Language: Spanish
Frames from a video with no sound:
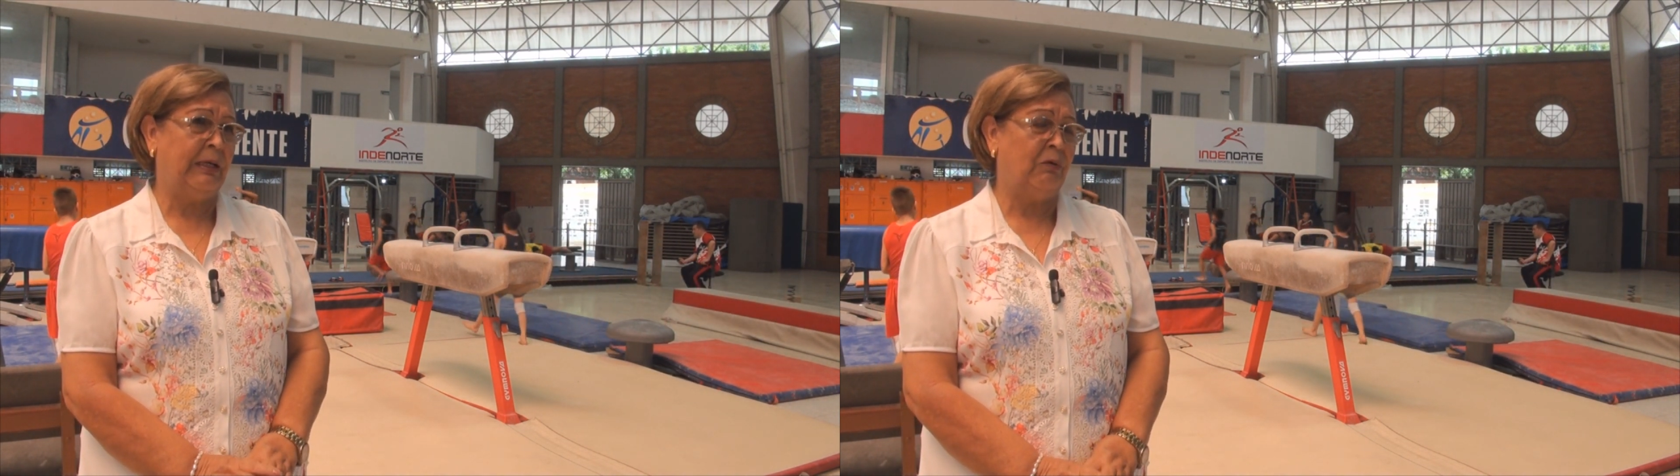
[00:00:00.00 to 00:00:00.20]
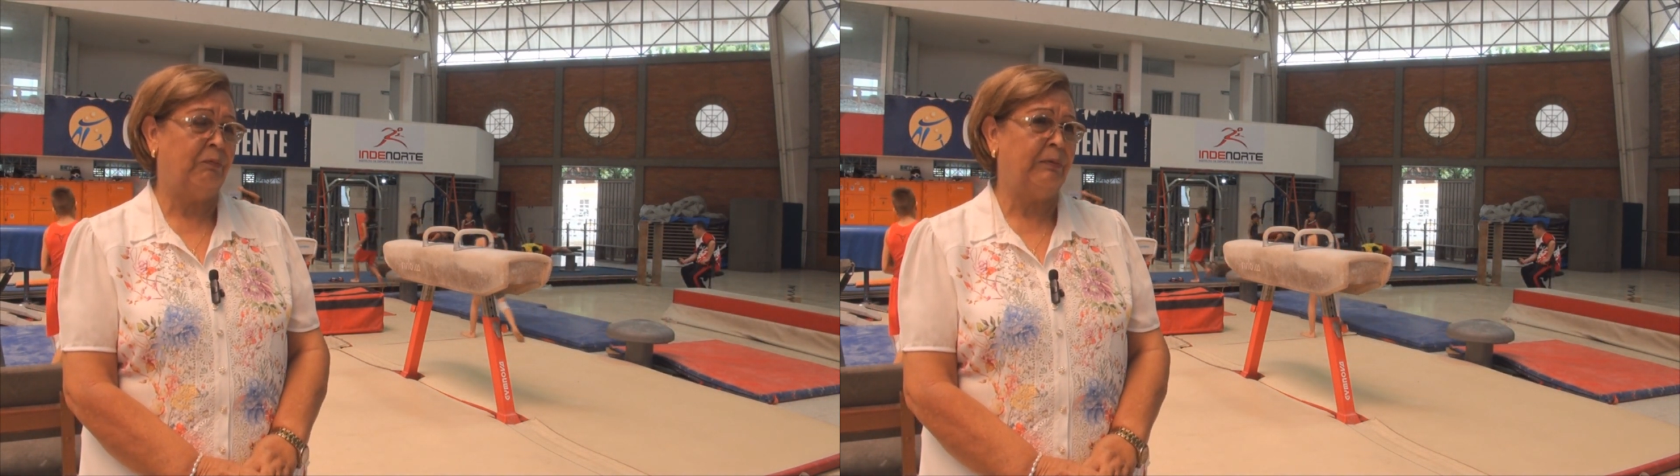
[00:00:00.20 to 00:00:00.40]

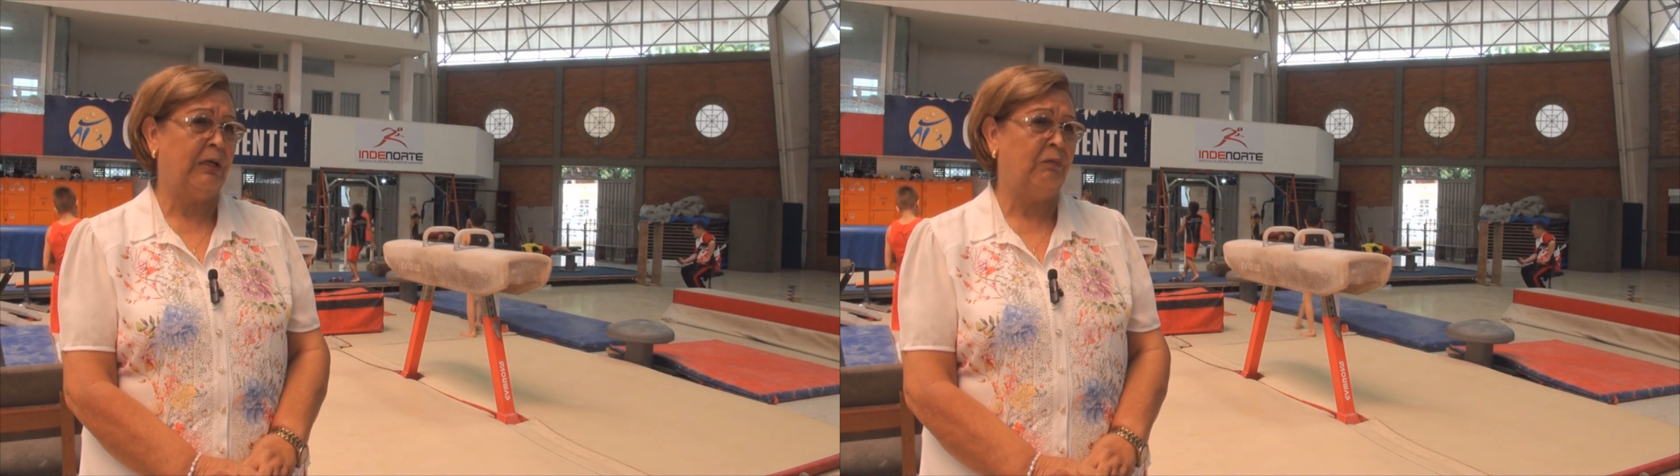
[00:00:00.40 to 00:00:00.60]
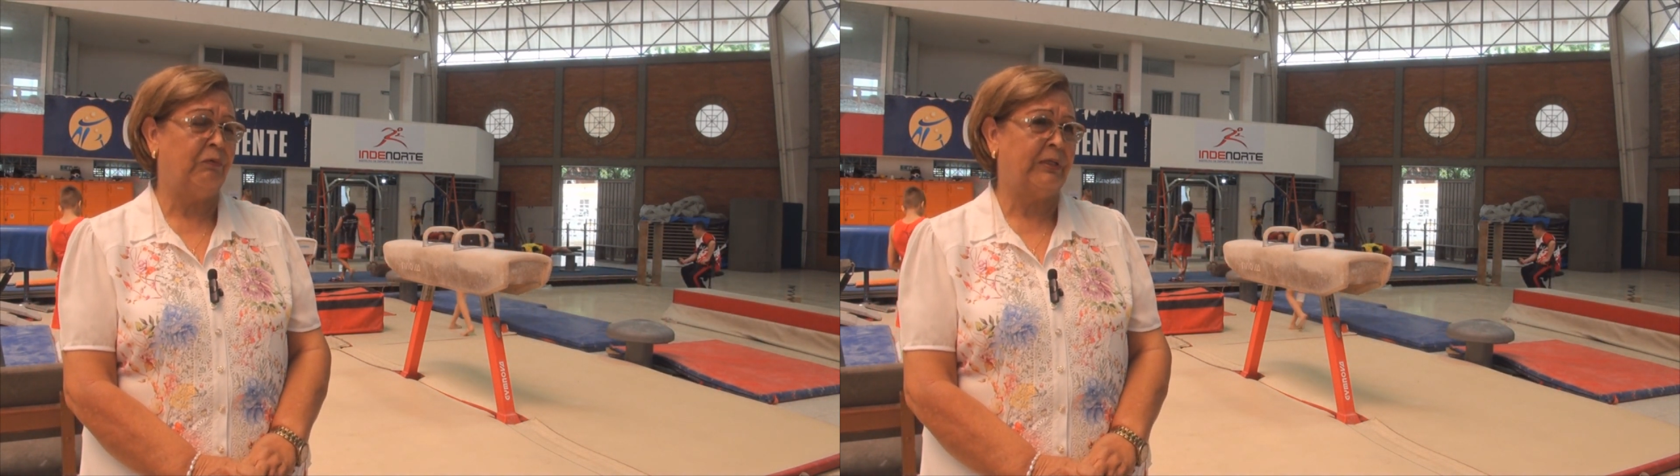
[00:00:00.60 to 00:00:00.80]
que lo,
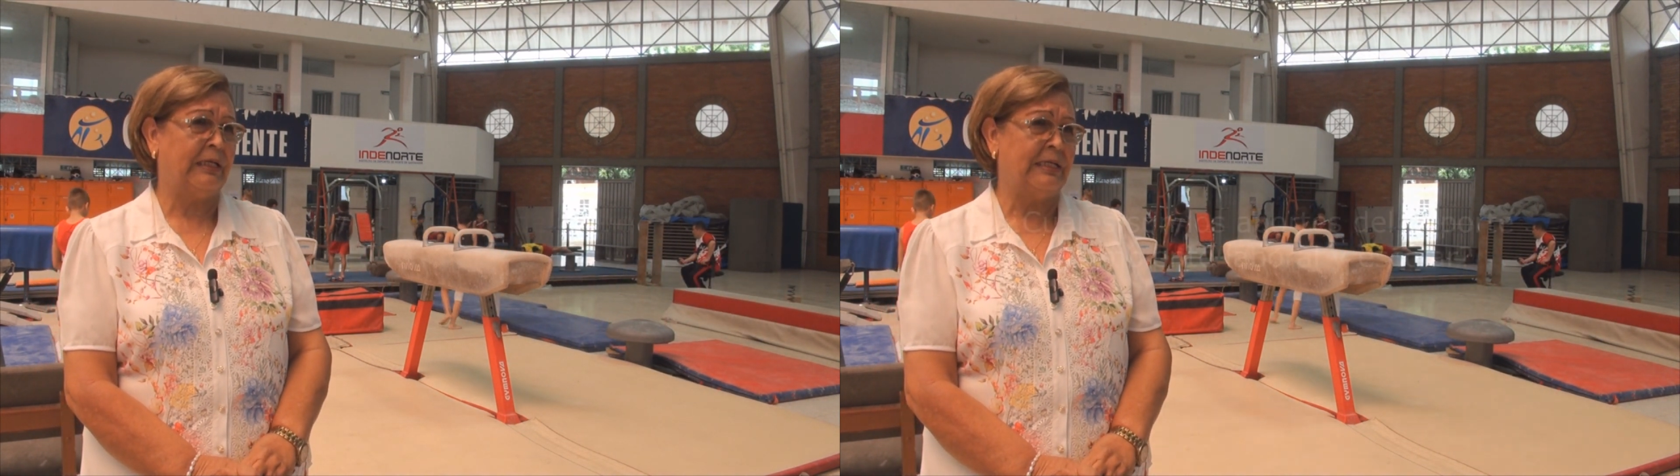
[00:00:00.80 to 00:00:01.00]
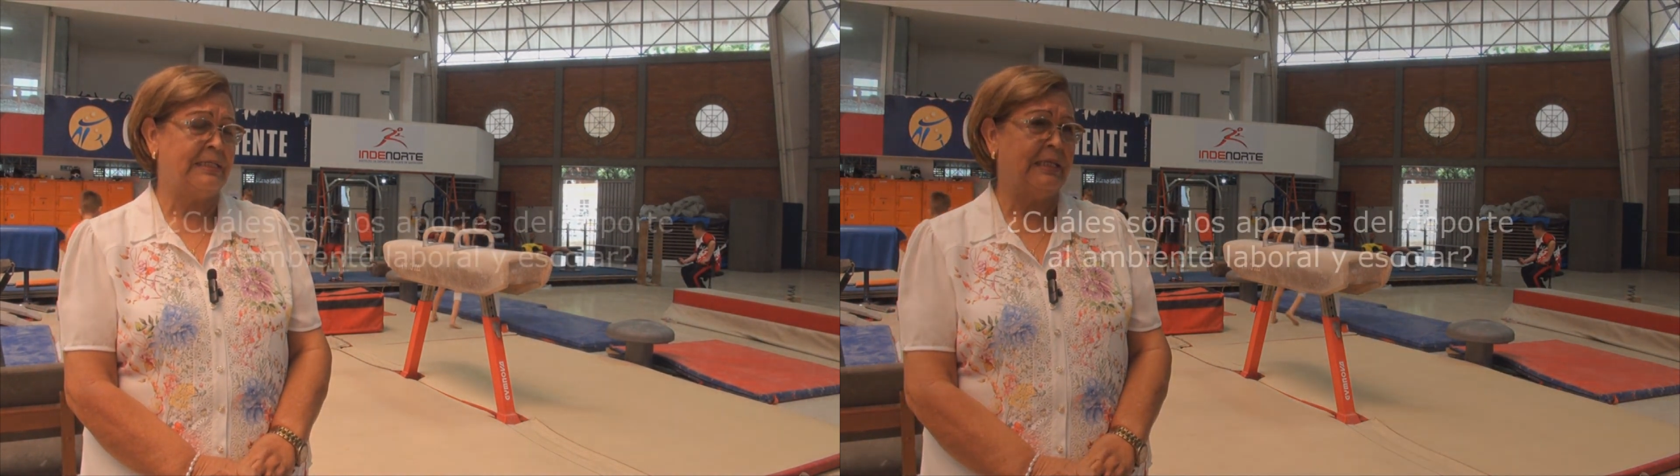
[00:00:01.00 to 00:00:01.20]
que lo
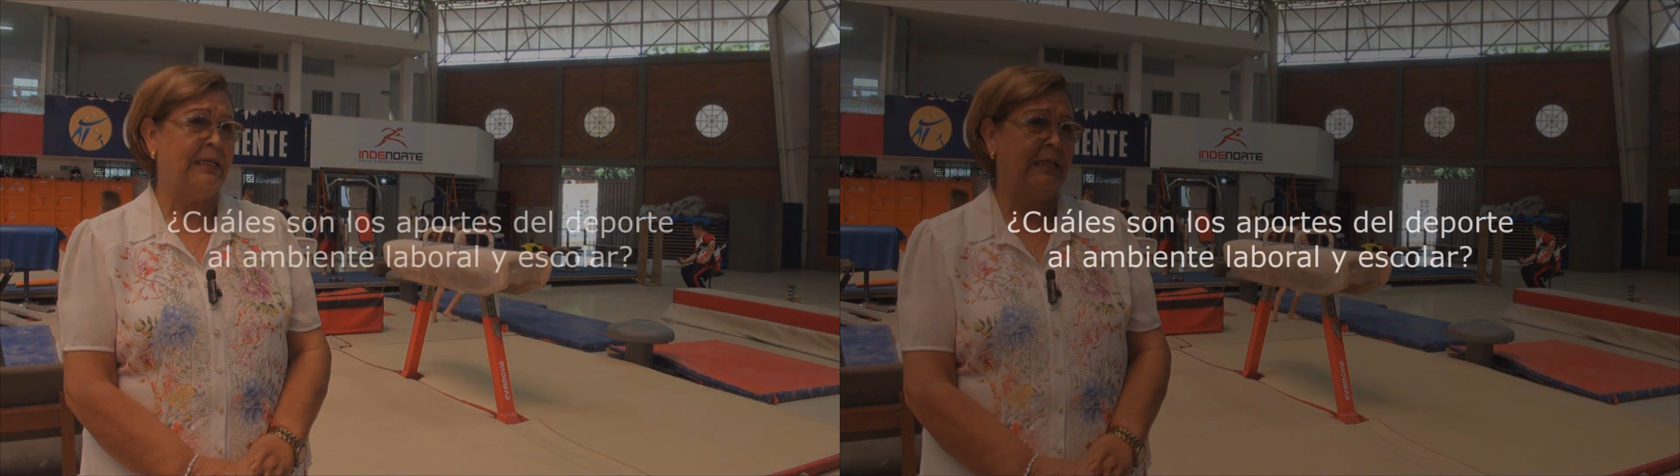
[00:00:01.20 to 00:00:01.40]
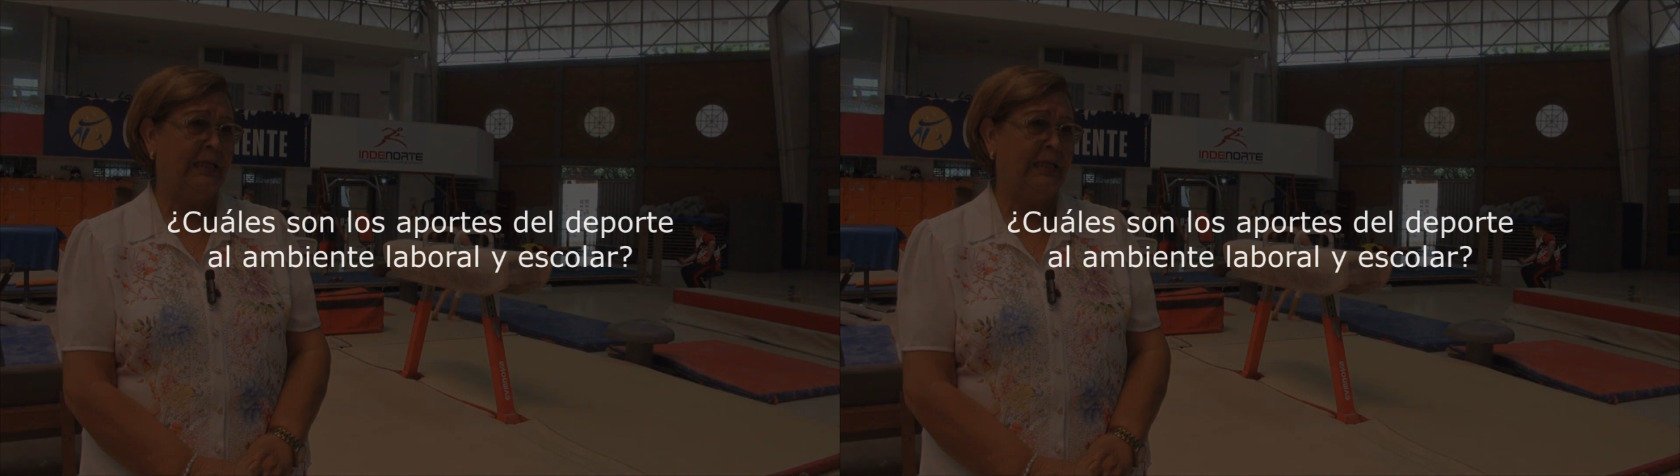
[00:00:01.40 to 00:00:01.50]
fortalece.